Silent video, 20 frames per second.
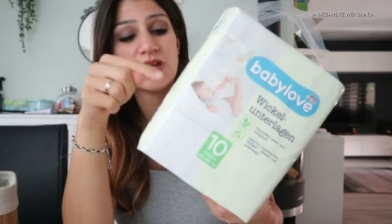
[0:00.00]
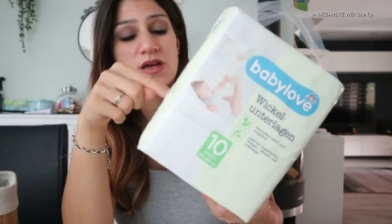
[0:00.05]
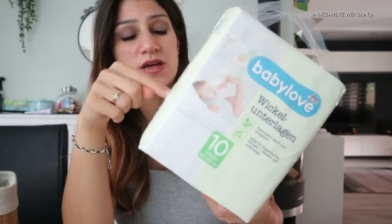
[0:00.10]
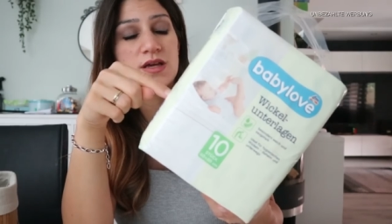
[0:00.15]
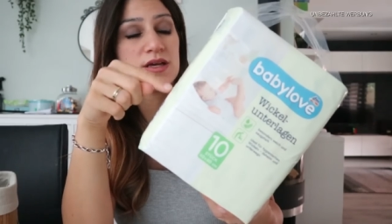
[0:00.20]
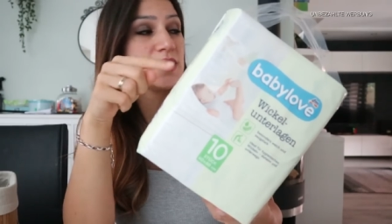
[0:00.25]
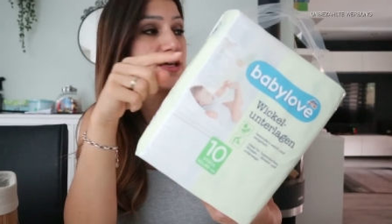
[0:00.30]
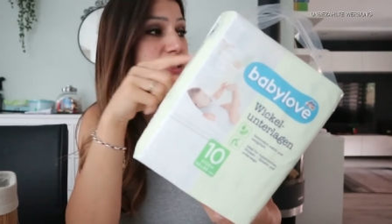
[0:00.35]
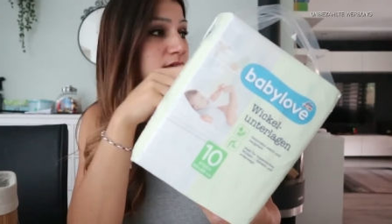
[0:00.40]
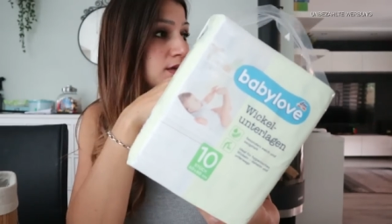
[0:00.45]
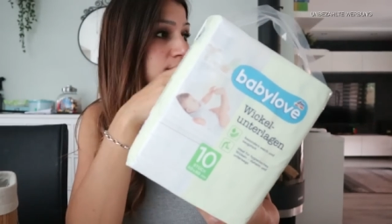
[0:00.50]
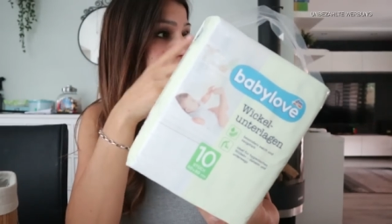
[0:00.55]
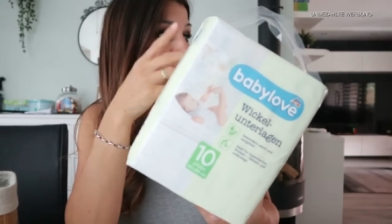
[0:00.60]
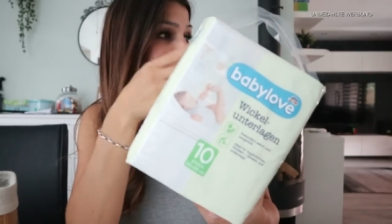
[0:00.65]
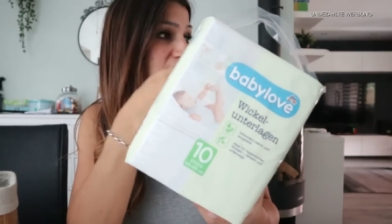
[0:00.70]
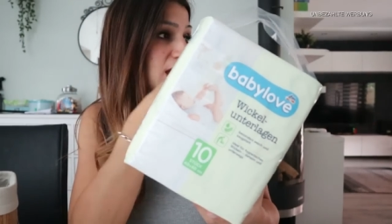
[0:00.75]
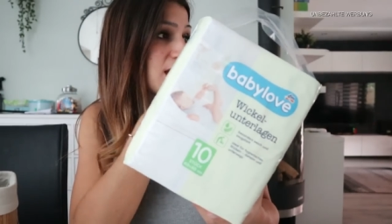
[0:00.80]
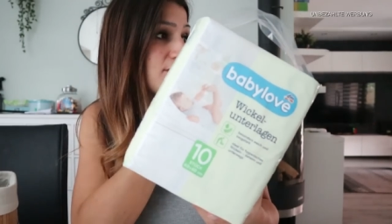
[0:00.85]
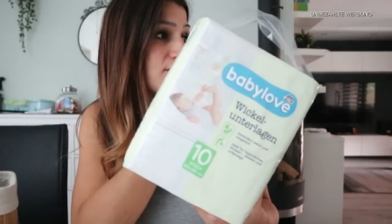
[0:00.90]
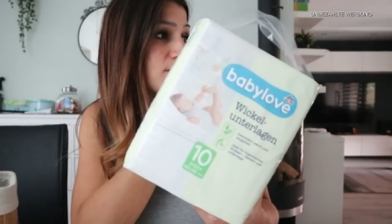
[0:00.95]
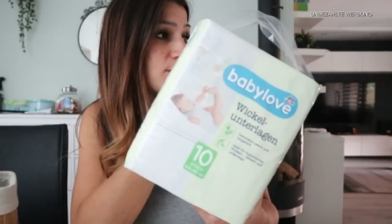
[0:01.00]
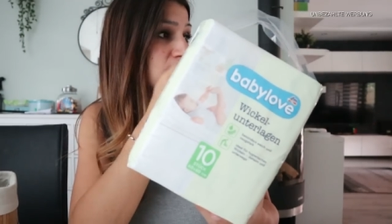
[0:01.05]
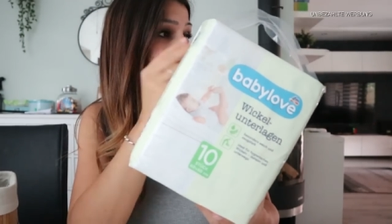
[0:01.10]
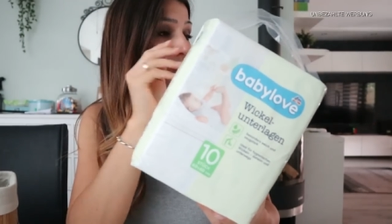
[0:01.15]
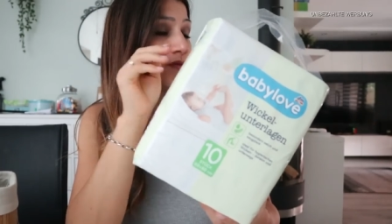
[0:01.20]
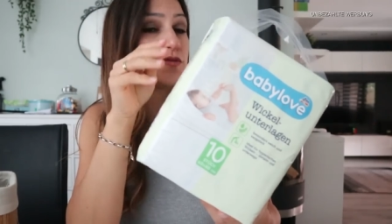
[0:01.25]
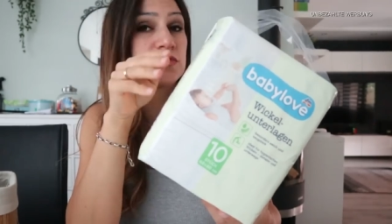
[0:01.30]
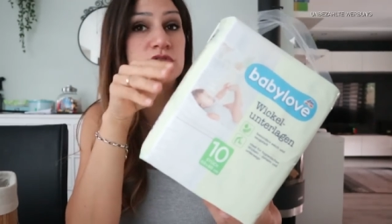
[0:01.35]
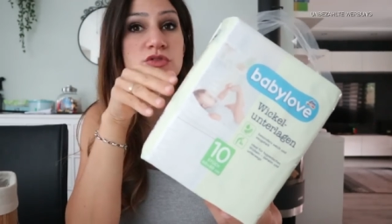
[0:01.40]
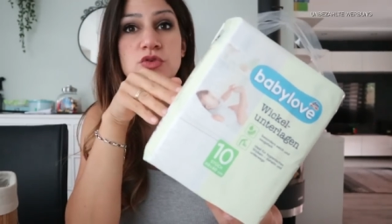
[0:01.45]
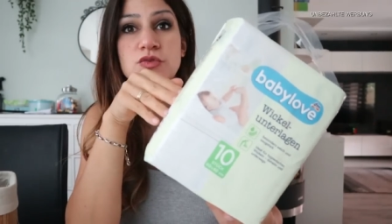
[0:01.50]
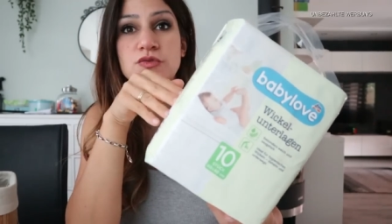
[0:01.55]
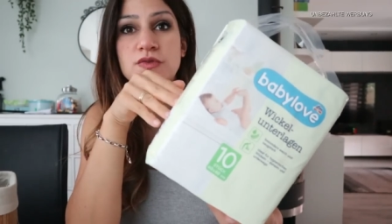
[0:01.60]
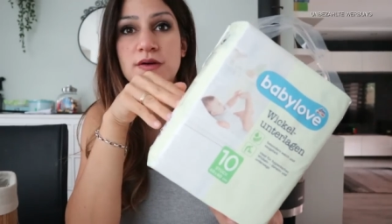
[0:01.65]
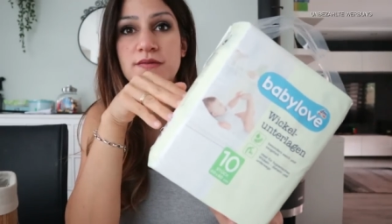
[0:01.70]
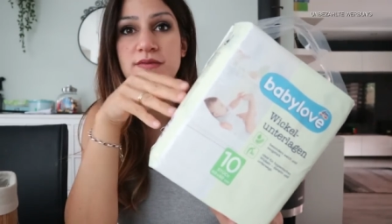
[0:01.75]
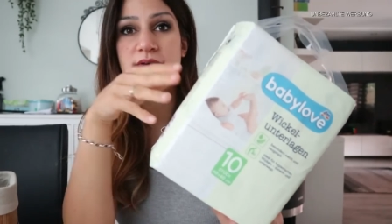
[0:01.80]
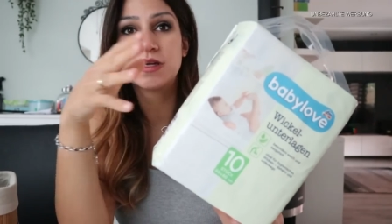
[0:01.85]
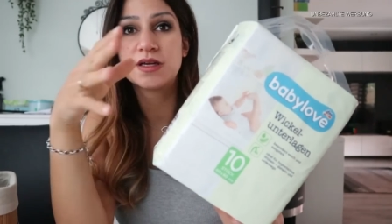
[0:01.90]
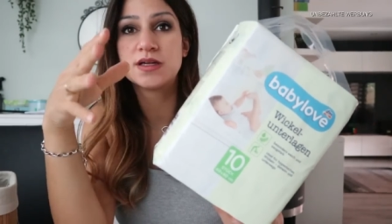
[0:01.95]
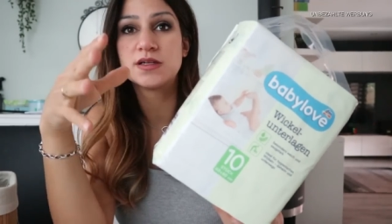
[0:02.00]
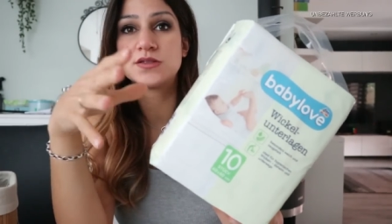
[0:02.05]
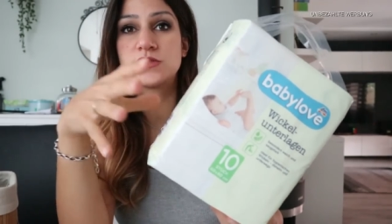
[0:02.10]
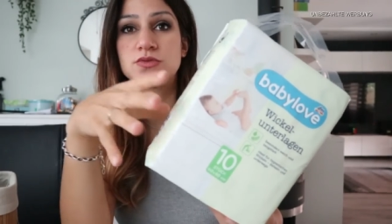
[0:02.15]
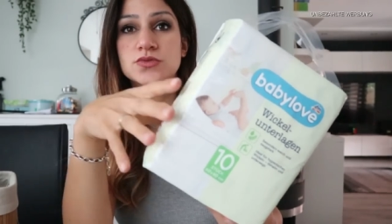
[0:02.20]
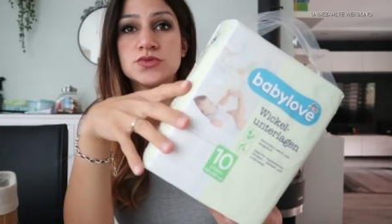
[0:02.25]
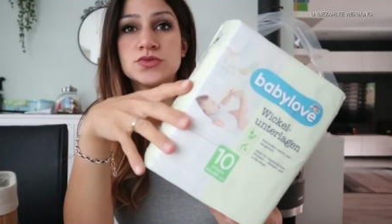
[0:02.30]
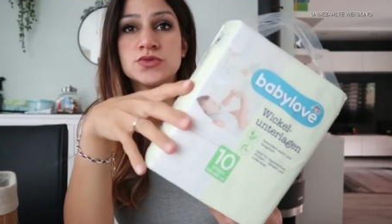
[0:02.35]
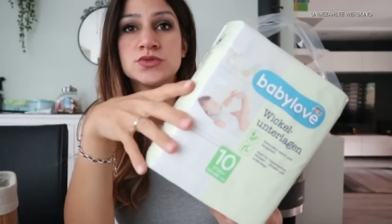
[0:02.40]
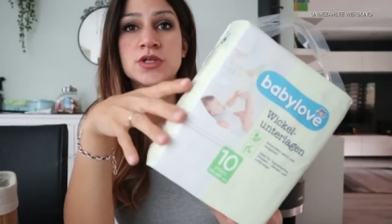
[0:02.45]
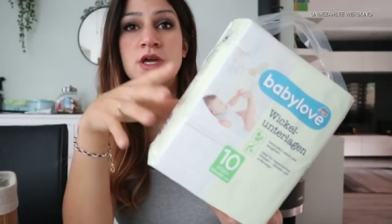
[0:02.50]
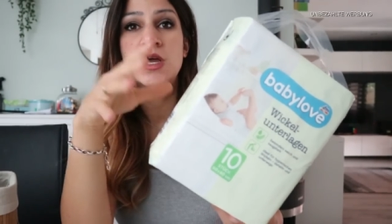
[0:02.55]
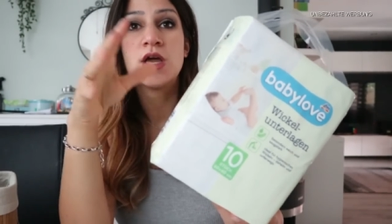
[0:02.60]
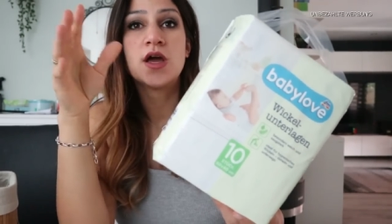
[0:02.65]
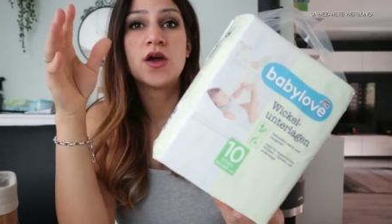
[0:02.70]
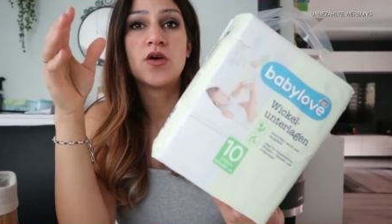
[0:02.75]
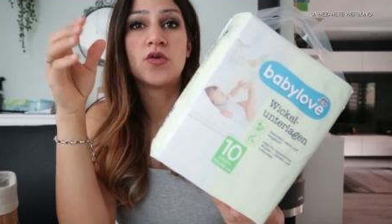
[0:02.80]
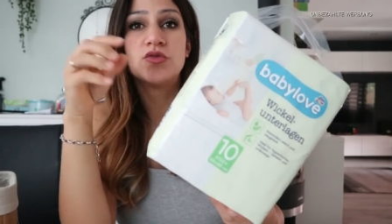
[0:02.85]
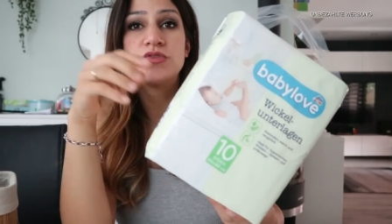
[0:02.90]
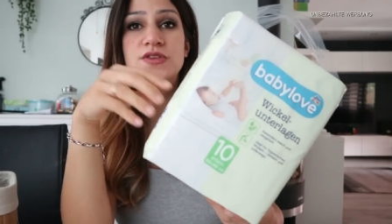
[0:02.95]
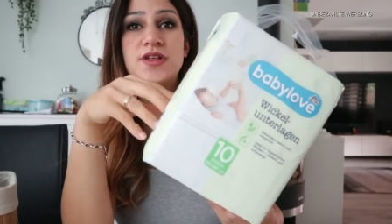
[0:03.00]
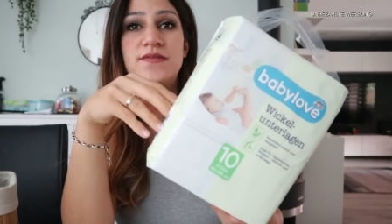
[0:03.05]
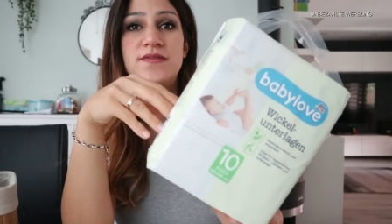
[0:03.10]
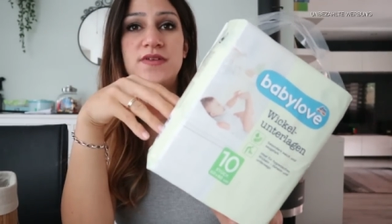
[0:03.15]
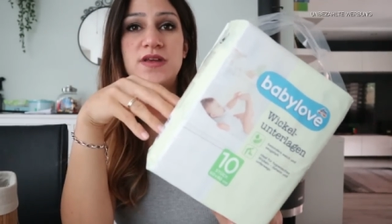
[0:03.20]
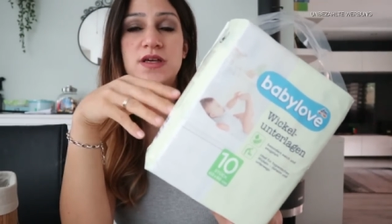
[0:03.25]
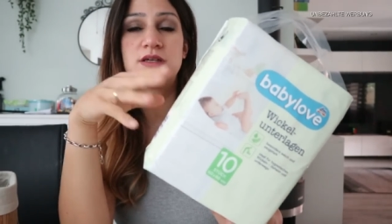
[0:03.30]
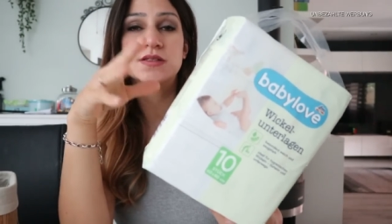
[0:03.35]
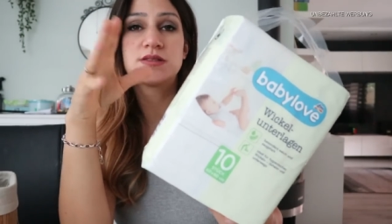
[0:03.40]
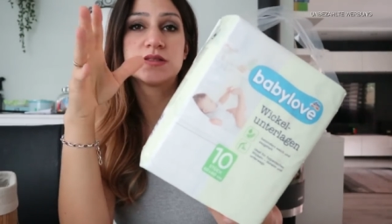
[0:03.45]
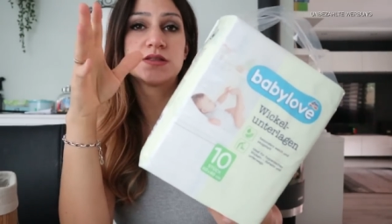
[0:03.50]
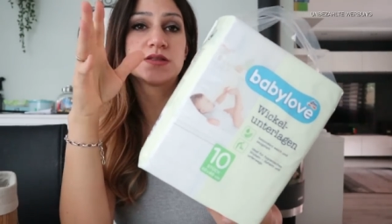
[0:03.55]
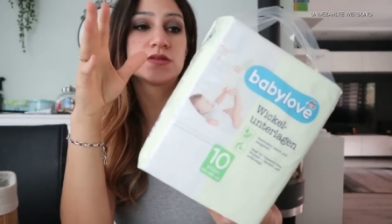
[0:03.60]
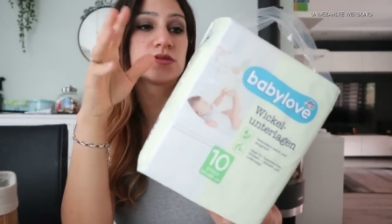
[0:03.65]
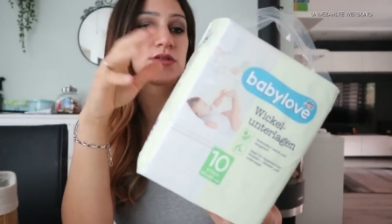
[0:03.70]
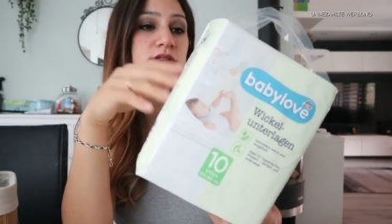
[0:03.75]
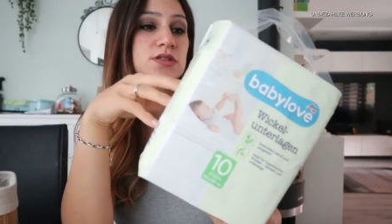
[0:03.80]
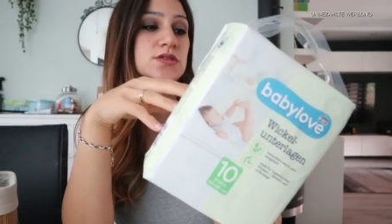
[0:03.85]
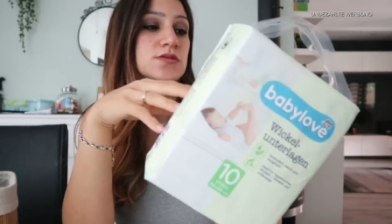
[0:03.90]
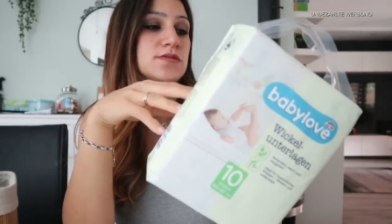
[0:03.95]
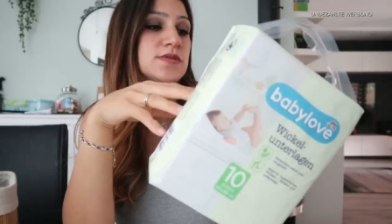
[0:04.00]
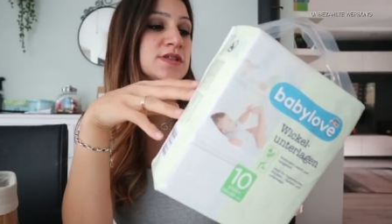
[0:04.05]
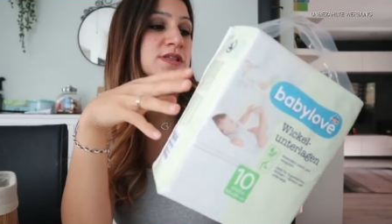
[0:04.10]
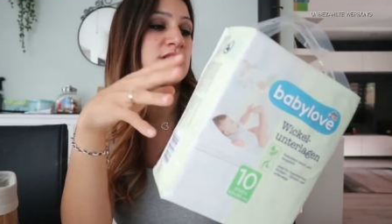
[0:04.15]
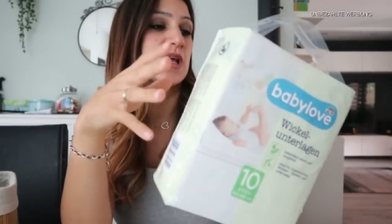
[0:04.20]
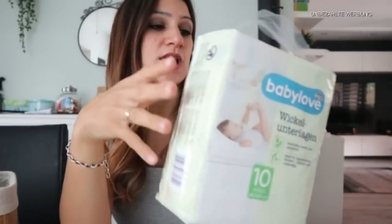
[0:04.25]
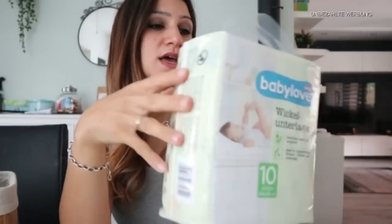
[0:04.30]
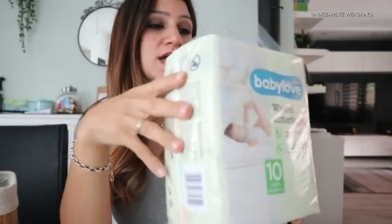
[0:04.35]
äh, ja, wenn man auf dem Sofa wickelt und unterwegs ist oder sowas.